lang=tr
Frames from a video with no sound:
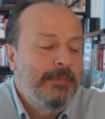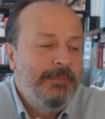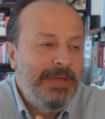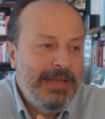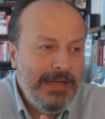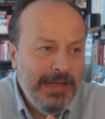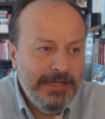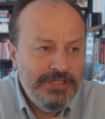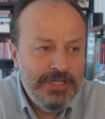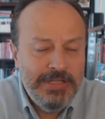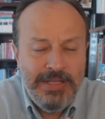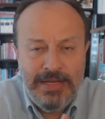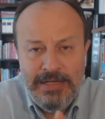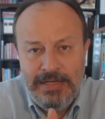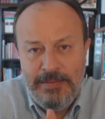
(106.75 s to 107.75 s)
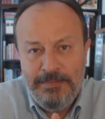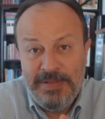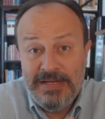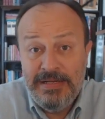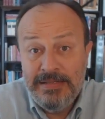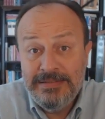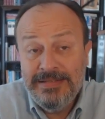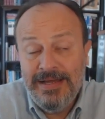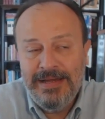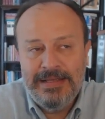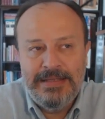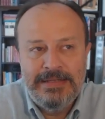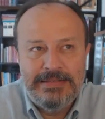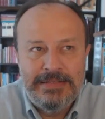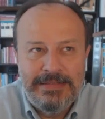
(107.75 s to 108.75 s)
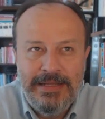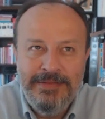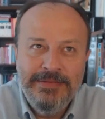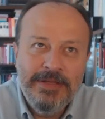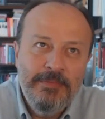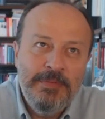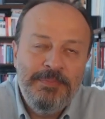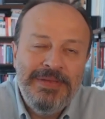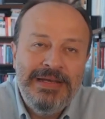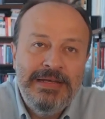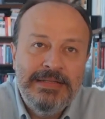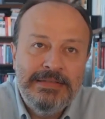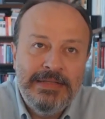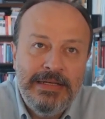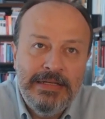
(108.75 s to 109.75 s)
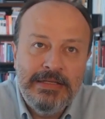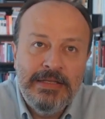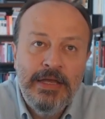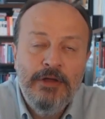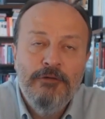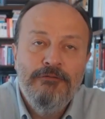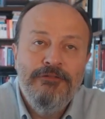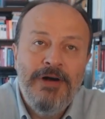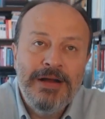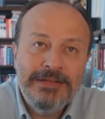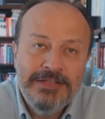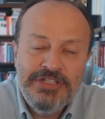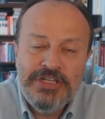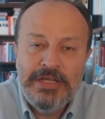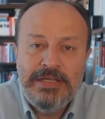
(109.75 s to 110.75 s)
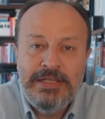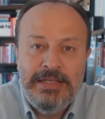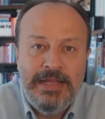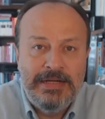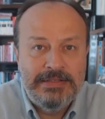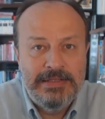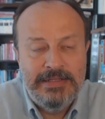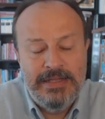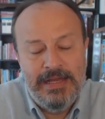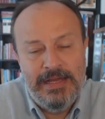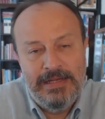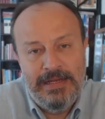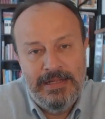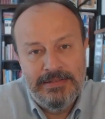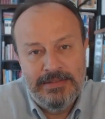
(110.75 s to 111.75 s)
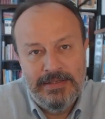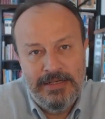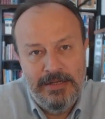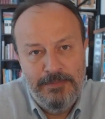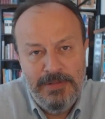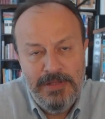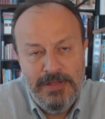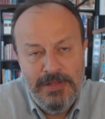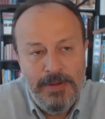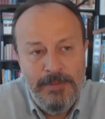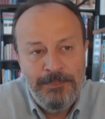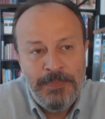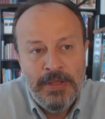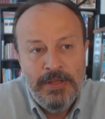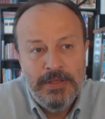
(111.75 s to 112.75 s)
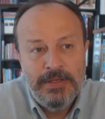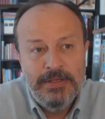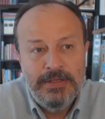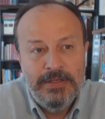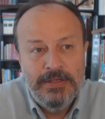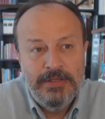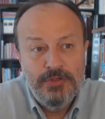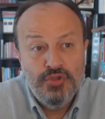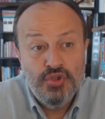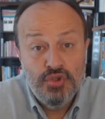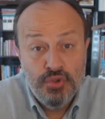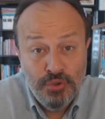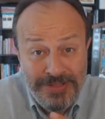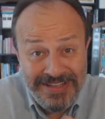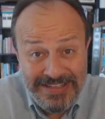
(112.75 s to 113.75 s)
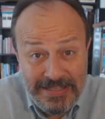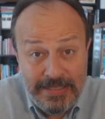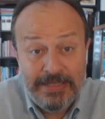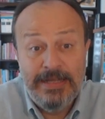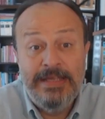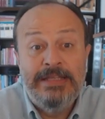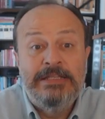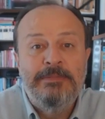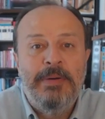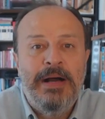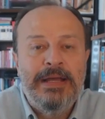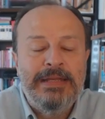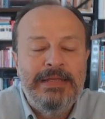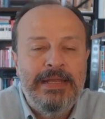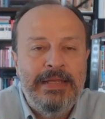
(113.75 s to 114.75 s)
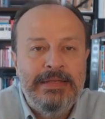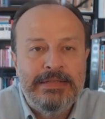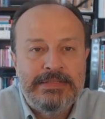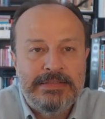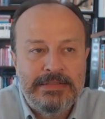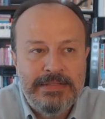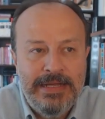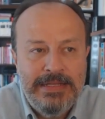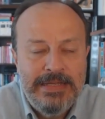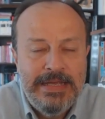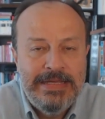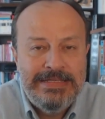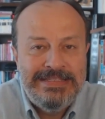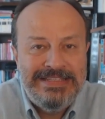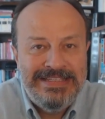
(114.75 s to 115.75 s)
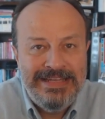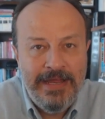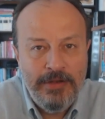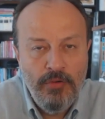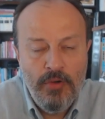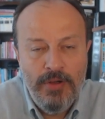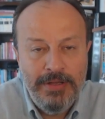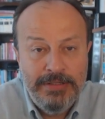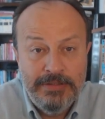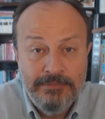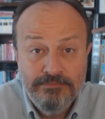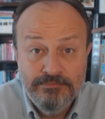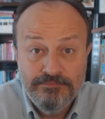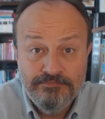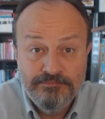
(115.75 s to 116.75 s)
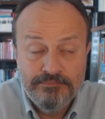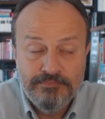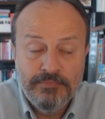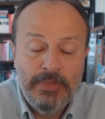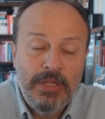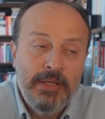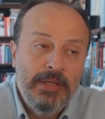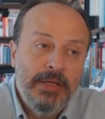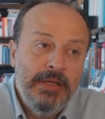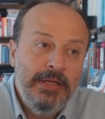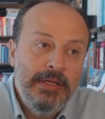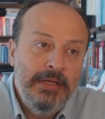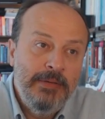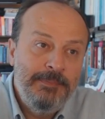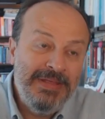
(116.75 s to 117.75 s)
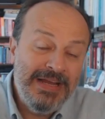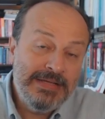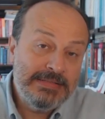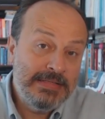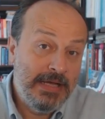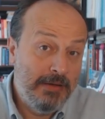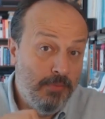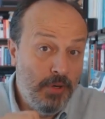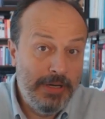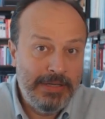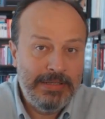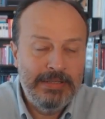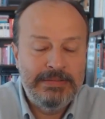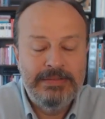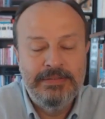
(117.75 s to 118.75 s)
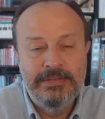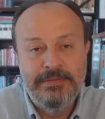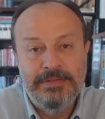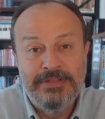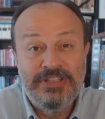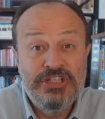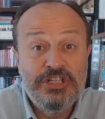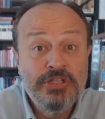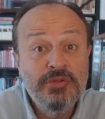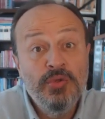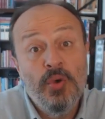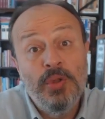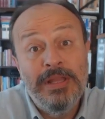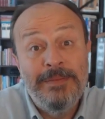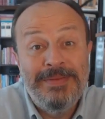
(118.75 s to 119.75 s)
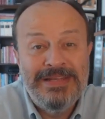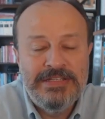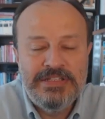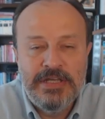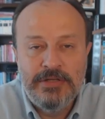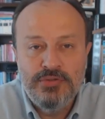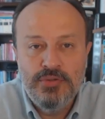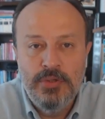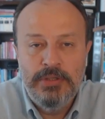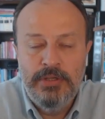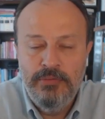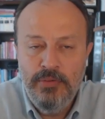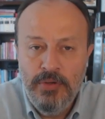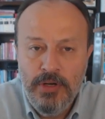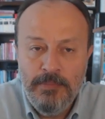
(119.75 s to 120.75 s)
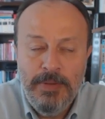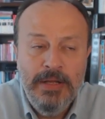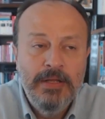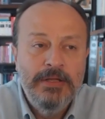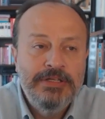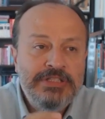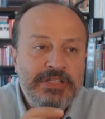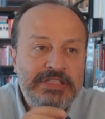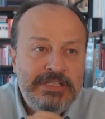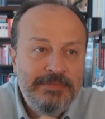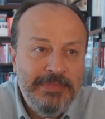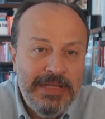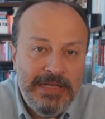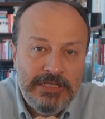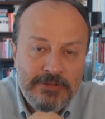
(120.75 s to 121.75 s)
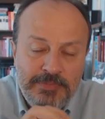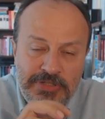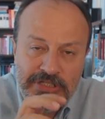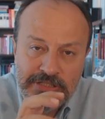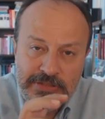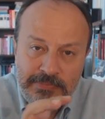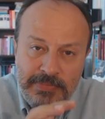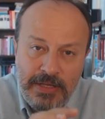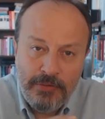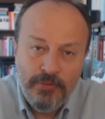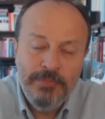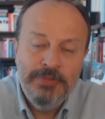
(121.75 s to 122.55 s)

Meral ile birlikte hareket eden, tabi birliktelik farklı şekillerde değerlendirilebilir ama e, şu dakika itibariyle en azından Sinan Oğan'ın e, biraz daha bu hareketin dışında olabileceği söyleniyor ama işte simgeleşmiş isimler